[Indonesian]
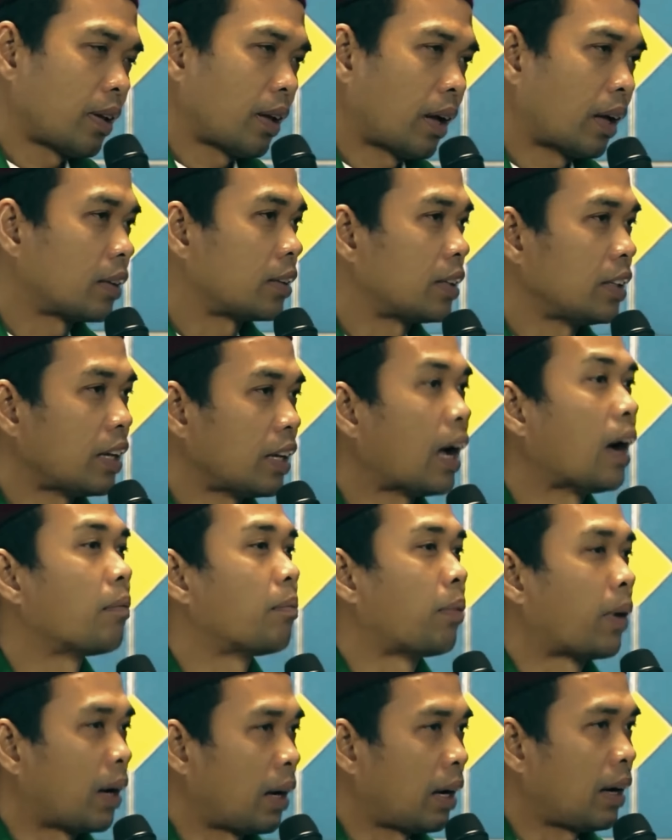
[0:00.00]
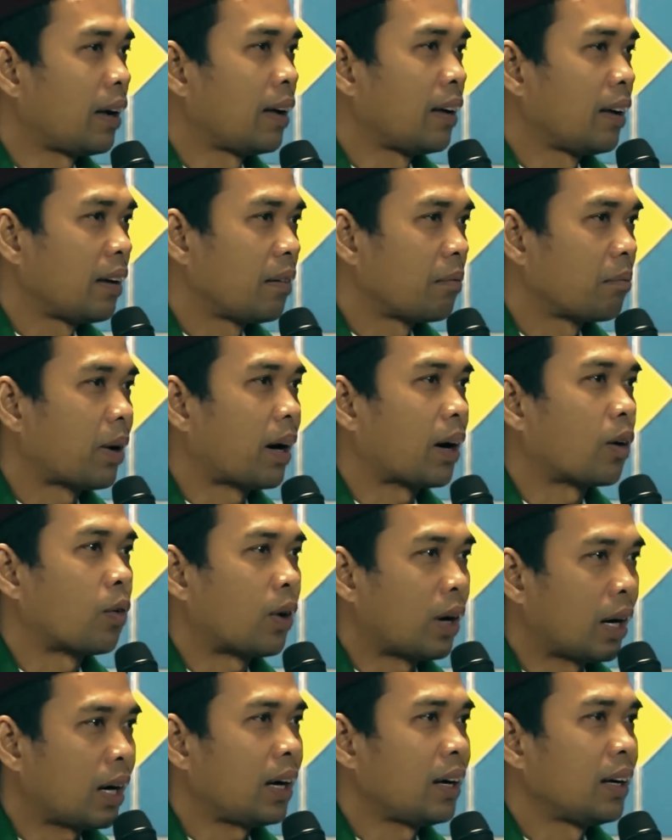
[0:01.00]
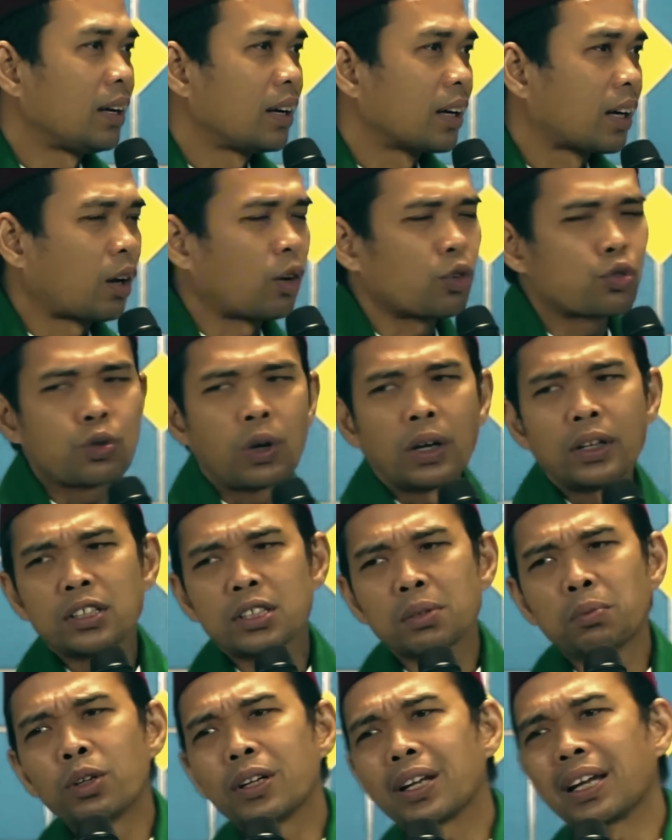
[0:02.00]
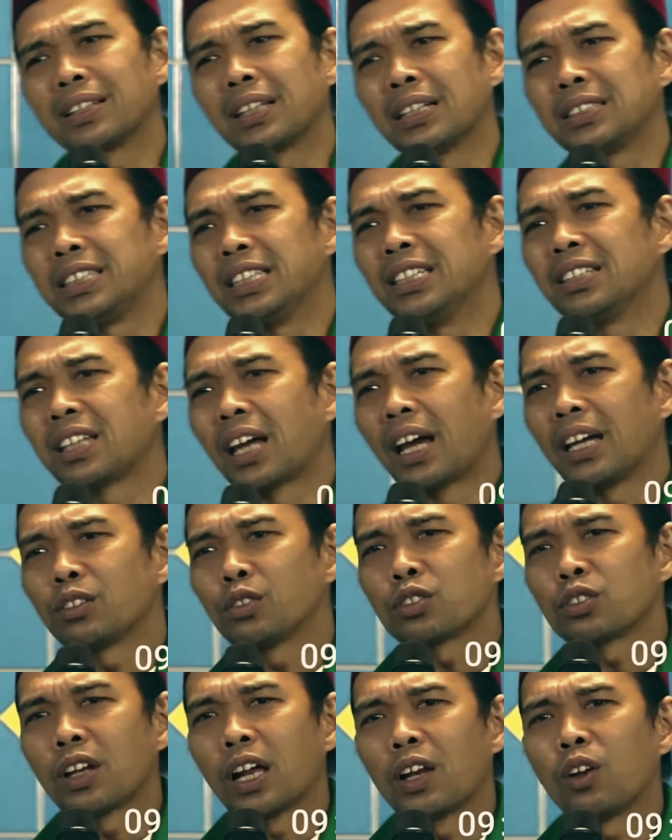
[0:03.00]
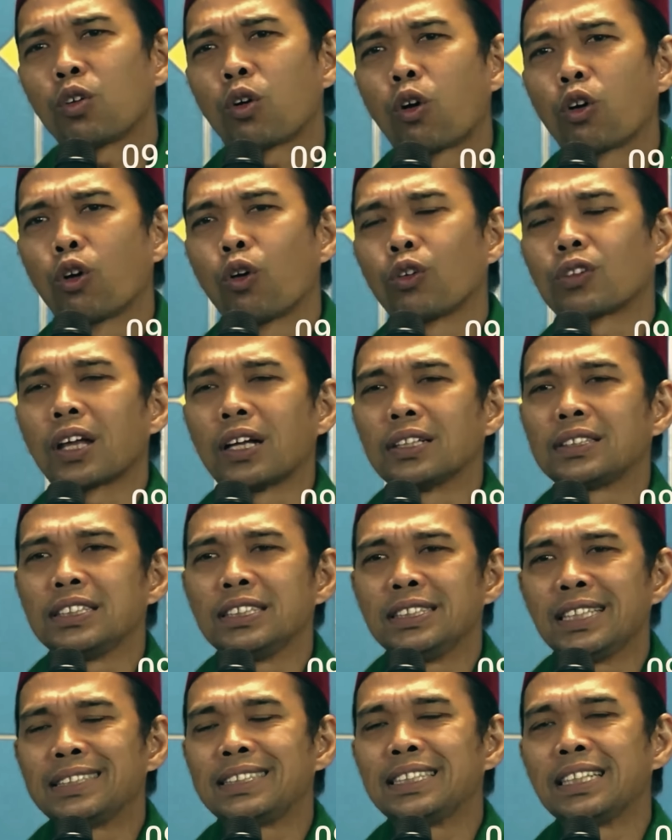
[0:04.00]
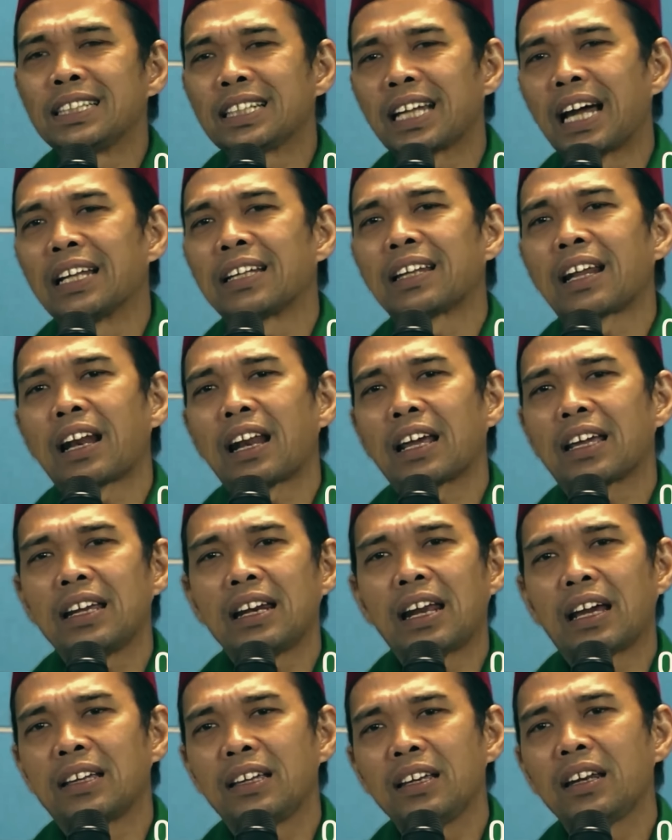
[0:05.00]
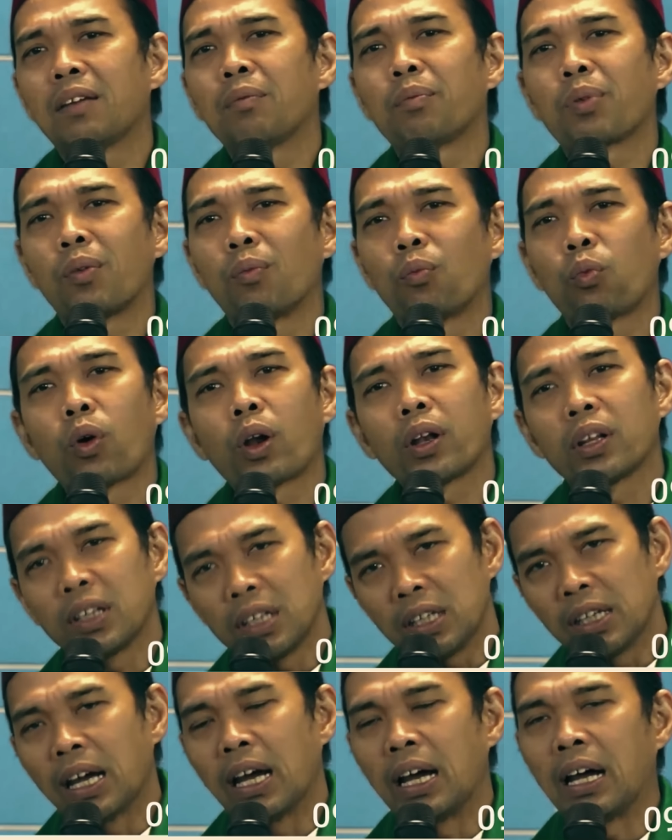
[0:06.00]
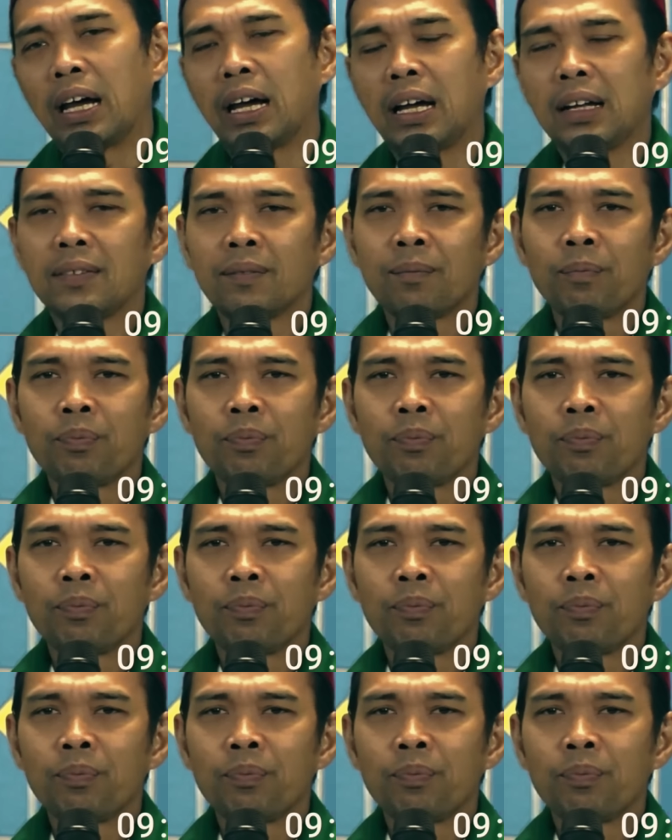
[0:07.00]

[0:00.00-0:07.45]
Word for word: artinya apa bahwa kalau sudah disebut kata cinta itu selalu konotasinya cinta antara laki-laki dan perempuan tidak